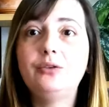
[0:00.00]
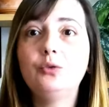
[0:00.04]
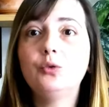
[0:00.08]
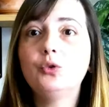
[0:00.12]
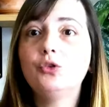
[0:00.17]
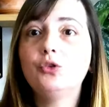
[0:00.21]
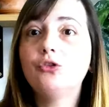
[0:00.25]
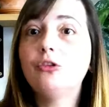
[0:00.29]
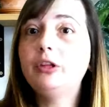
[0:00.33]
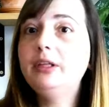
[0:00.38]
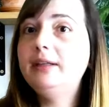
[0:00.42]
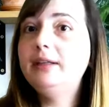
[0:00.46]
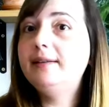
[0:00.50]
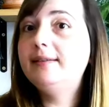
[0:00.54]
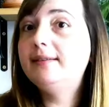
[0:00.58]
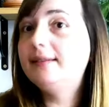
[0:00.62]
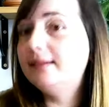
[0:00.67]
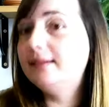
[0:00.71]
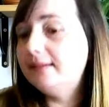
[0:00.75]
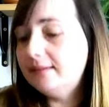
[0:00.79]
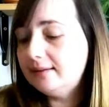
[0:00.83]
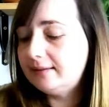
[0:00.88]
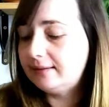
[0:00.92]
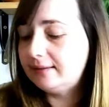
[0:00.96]
Donc, j'en ai
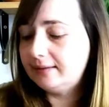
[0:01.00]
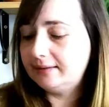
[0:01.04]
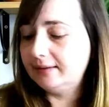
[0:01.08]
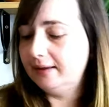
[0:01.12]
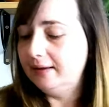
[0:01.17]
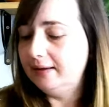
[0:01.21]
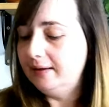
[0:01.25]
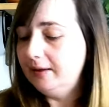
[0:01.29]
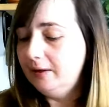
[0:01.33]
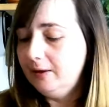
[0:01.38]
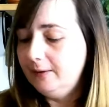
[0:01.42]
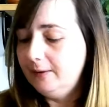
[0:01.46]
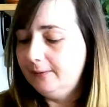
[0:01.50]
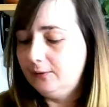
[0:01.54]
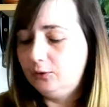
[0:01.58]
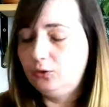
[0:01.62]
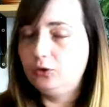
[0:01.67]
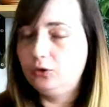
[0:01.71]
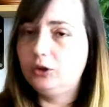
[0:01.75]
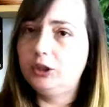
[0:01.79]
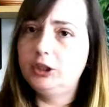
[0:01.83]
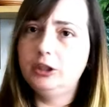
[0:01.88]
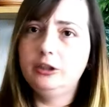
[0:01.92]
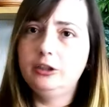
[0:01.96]
six,
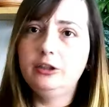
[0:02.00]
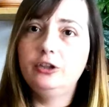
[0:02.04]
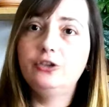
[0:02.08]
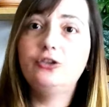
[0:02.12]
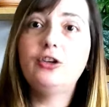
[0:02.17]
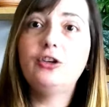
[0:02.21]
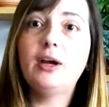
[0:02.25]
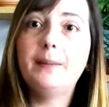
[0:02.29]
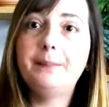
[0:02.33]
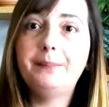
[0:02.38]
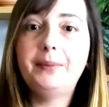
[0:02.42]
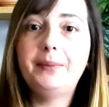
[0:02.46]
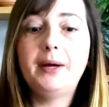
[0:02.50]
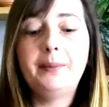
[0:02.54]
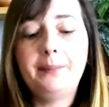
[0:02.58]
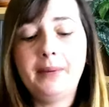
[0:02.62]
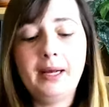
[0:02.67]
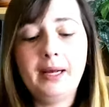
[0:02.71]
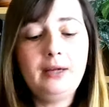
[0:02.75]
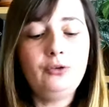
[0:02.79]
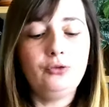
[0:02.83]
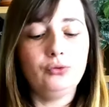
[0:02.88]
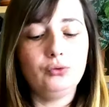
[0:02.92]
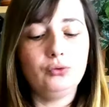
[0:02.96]
ce qui est déjà pas
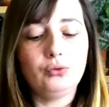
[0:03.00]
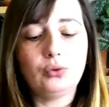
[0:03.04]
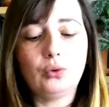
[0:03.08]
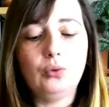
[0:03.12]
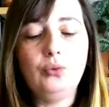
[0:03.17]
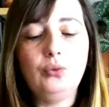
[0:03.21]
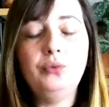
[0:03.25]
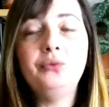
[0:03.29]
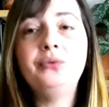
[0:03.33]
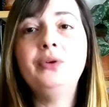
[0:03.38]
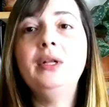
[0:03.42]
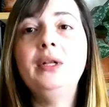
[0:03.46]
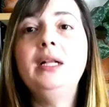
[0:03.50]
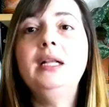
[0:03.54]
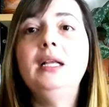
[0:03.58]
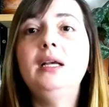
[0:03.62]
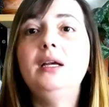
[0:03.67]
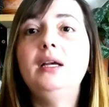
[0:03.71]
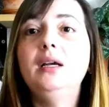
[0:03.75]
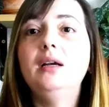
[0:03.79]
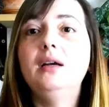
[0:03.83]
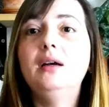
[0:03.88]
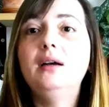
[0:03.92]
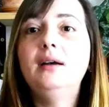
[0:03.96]
mal, je trouve.
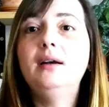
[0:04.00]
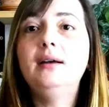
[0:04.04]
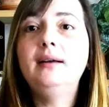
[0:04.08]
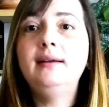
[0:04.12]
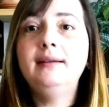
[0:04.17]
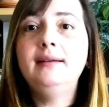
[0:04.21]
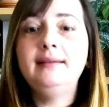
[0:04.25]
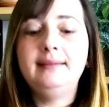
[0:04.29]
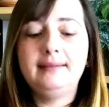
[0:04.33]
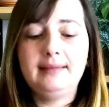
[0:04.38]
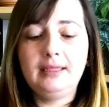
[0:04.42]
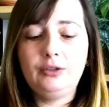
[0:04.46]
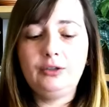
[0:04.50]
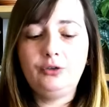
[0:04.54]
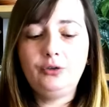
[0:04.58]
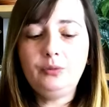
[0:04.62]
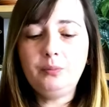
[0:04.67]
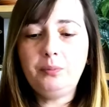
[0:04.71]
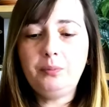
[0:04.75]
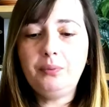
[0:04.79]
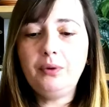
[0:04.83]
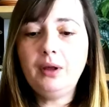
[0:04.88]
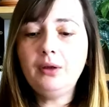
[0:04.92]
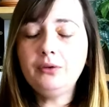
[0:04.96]
Euh, c'est
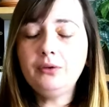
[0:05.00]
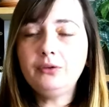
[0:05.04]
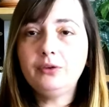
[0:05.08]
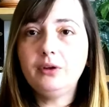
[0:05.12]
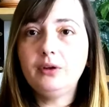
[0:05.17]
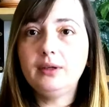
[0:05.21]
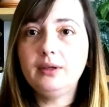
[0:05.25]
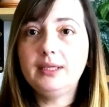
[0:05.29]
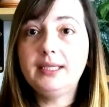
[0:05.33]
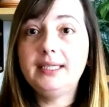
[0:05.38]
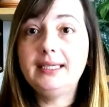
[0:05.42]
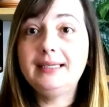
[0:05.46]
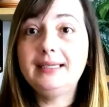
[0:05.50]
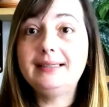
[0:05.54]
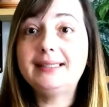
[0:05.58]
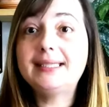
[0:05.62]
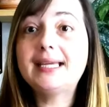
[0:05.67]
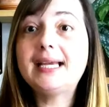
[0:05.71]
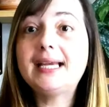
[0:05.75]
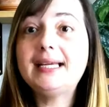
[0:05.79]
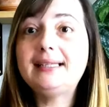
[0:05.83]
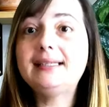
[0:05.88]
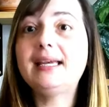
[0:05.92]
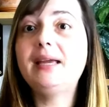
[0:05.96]
une plante qui est
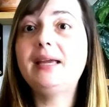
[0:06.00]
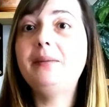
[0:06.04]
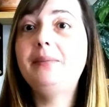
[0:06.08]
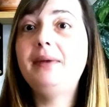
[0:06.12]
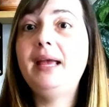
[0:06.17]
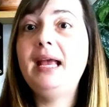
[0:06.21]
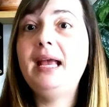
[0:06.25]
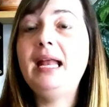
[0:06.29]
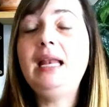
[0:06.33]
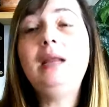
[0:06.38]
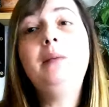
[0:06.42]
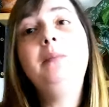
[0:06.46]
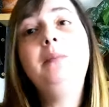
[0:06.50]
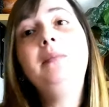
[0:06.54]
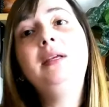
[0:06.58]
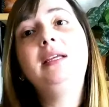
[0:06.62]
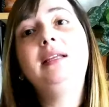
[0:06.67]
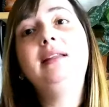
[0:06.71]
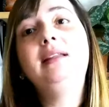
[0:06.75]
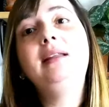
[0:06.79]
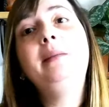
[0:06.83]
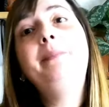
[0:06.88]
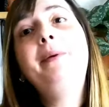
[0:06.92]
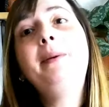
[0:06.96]
très très belle, mais
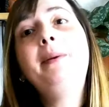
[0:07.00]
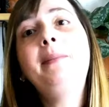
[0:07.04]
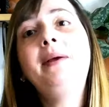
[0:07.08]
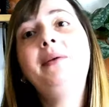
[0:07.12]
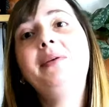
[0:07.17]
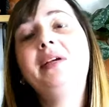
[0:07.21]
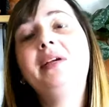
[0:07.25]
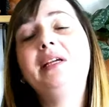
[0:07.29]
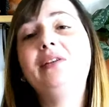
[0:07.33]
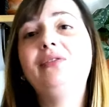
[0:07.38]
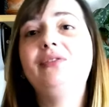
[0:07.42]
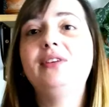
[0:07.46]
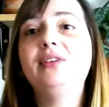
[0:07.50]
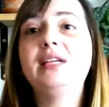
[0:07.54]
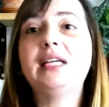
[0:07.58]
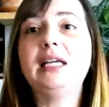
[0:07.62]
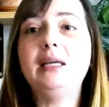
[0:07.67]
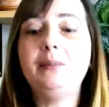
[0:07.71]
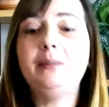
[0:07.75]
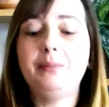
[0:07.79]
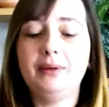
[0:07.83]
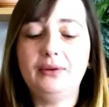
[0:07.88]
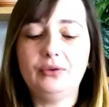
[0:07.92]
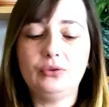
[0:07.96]
qui n'est pas ma
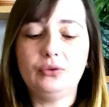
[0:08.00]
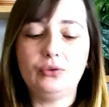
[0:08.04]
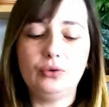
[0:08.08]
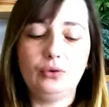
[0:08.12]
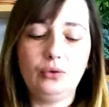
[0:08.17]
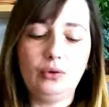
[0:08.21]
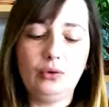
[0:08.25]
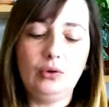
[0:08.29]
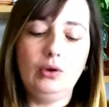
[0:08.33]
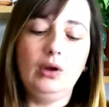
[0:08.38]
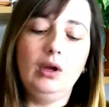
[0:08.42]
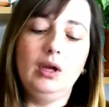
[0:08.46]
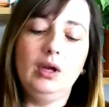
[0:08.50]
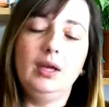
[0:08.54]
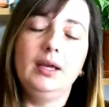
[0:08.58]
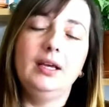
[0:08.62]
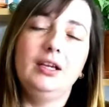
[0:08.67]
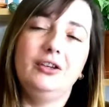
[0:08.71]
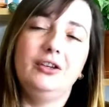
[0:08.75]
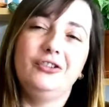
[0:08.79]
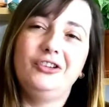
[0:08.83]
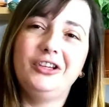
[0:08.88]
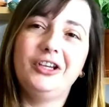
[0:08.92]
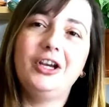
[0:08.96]
préférée parce que
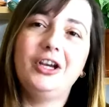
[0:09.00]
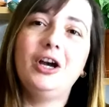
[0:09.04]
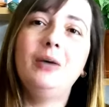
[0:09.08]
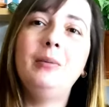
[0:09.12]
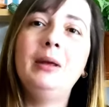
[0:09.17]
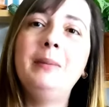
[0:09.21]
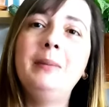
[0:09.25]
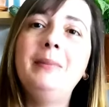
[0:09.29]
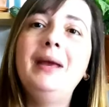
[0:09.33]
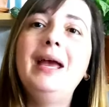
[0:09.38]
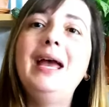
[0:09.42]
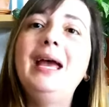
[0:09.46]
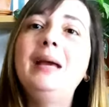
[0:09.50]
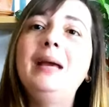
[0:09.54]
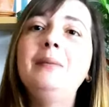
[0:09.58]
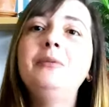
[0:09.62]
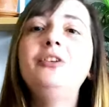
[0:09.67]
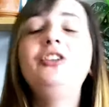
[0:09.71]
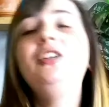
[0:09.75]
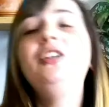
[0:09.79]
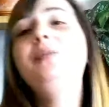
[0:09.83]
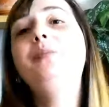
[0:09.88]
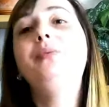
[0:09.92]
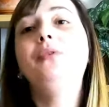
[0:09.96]
j'ai quand même un
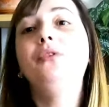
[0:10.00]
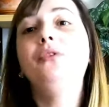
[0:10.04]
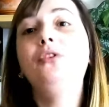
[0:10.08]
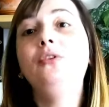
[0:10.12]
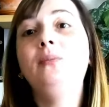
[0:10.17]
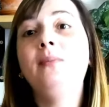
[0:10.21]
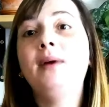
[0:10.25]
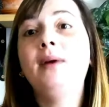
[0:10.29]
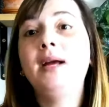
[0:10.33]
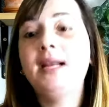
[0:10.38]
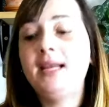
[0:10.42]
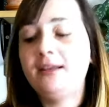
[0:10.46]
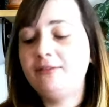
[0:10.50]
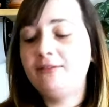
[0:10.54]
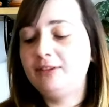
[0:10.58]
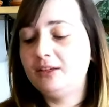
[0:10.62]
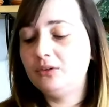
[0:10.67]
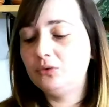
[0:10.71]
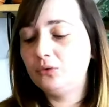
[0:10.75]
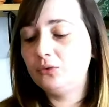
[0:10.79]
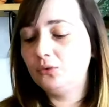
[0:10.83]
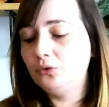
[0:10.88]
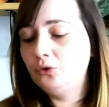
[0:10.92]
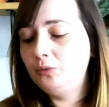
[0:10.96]
petit peu de mal
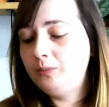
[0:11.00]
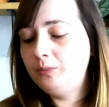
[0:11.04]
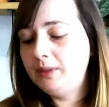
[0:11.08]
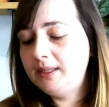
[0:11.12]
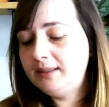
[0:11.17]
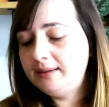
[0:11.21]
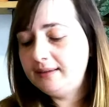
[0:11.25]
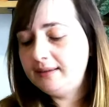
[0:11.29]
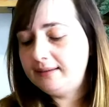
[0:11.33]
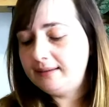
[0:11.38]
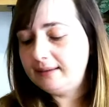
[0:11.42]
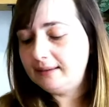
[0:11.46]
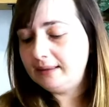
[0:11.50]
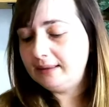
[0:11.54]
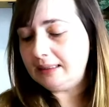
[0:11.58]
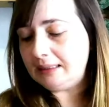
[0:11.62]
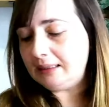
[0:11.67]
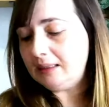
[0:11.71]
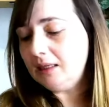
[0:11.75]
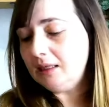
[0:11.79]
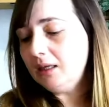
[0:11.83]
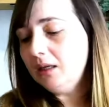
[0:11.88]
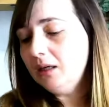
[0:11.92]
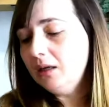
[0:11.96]
avec son
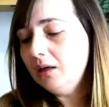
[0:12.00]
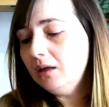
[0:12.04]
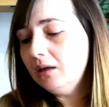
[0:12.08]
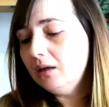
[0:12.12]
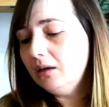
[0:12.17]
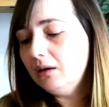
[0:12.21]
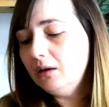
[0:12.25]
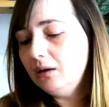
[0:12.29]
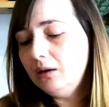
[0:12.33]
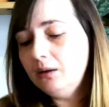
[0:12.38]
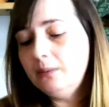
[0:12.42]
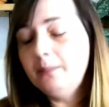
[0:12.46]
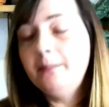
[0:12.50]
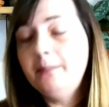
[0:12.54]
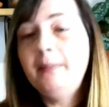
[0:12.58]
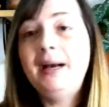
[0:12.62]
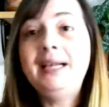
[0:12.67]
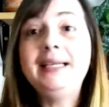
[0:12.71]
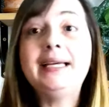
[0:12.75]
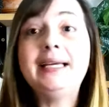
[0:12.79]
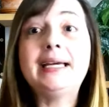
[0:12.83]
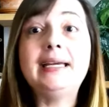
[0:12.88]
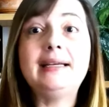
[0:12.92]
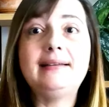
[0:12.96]
humidité. Euh,
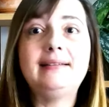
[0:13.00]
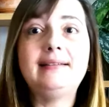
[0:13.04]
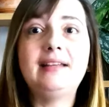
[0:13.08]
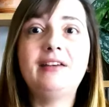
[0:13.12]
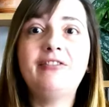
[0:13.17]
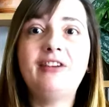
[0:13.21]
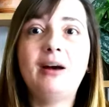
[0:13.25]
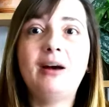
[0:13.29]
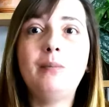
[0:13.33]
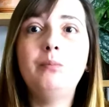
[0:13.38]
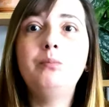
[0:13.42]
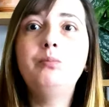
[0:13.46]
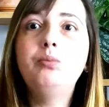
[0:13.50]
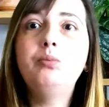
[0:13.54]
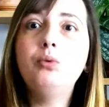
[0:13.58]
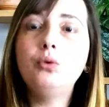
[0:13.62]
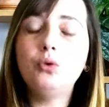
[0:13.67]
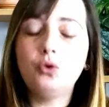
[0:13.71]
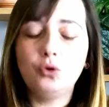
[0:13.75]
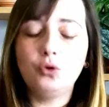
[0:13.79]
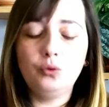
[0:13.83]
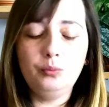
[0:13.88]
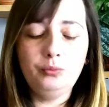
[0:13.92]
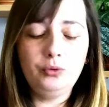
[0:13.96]
malgré que ça va
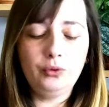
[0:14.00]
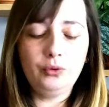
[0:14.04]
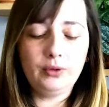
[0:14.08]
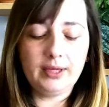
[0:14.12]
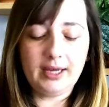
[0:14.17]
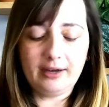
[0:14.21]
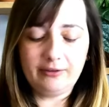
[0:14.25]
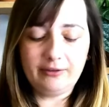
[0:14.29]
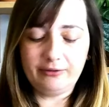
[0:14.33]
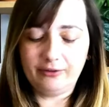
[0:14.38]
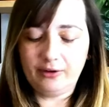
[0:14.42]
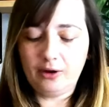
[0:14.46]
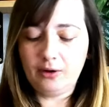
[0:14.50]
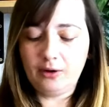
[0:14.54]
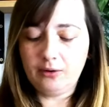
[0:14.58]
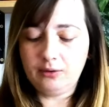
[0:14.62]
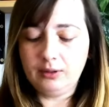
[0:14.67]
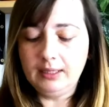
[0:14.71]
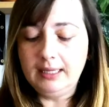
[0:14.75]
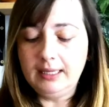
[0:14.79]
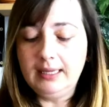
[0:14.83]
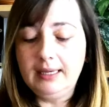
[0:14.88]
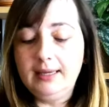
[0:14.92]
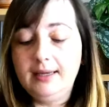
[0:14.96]
beaucoup mieux
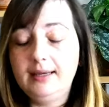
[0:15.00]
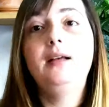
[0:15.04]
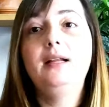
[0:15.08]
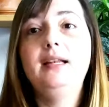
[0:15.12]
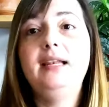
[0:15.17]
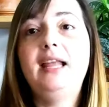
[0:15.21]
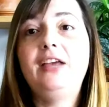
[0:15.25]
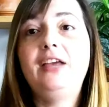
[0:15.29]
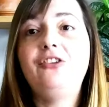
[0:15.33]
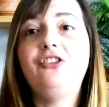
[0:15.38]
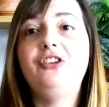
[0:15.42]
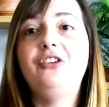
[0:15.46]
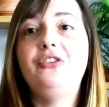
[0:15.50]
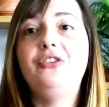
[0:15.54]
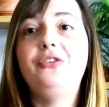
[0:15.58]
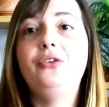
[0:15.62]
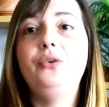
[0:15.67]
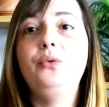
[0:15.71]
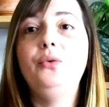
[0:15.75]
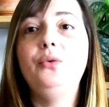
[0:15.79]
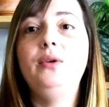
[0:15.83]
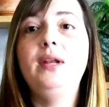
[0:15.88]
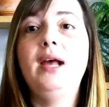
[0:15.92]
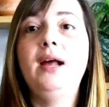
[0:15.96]
qu'avant, là j'ai
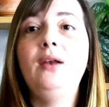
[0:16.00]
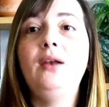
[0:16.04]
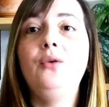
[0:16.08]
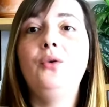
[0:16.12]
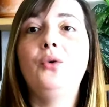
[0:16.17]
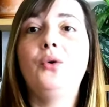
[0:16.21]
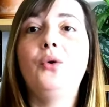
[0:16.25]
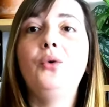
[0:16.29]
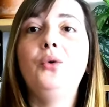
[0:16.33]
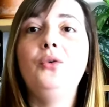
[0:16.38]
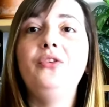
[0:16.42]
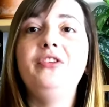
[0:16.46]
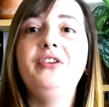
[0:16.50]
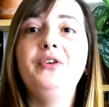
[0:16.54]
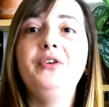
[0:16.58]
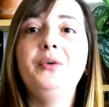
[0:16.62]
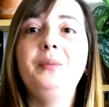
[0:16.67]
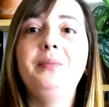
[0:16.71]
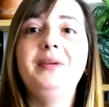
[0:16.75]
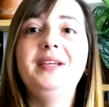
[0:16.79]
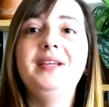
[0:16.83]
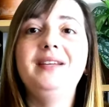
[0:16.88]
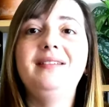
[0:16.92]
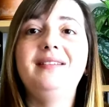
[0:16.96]
celui-là, le
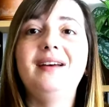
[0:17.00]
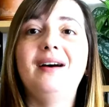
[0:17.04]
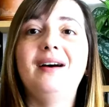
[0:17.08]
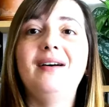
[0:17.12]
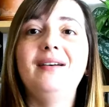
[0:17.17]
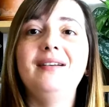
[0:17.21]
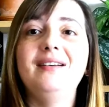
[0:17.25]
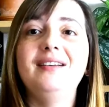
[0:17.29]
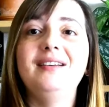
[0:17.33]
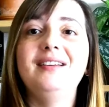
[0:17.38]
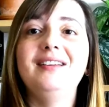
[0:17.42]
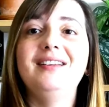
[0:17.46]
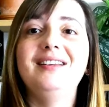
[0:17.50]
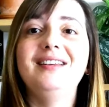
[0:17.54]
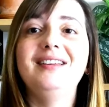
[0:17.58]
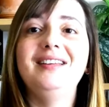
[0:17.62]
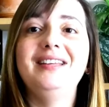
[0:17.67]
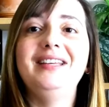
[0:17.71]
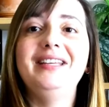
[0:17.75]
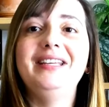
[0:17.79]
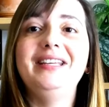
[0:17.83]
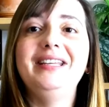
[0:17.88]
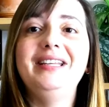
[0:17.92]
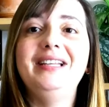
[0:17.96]
Roseopicta.
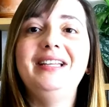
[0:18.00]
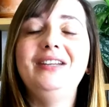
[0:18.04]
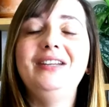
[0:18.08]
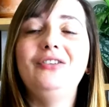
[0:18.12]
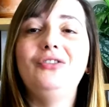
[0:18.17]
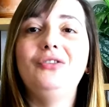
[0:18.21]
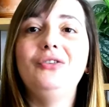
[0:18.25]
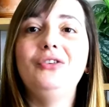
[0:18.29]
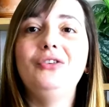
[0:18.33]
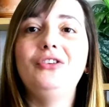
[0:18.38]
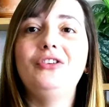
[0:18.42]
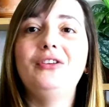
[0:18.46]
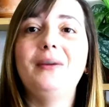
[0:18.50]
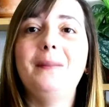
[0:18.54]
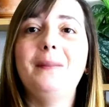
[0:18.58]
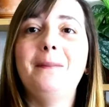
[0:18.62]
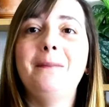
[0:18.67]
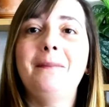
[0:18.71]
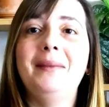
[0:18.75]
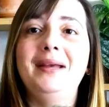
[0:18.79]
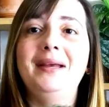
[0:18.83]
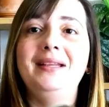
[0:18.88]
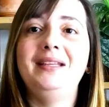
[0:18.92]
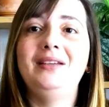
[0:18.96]
Il est juste
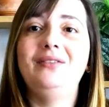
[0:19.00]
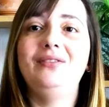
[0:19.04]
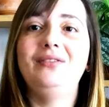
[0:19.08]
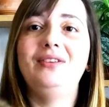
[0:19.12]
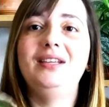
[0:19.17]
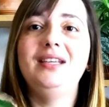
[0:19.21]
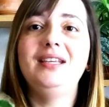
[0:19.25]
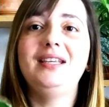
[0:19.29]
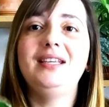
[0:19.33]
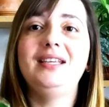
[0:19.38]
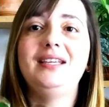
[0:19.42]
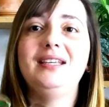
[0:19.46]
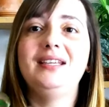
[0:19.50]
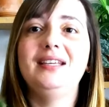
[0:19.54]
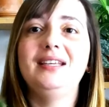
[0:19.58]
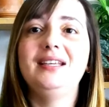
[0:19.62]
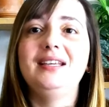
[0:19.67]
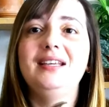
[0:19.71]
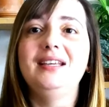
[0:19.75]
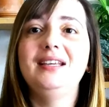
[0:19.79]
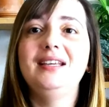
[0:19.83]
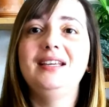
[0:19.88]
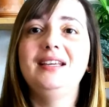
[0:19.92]
magnifique.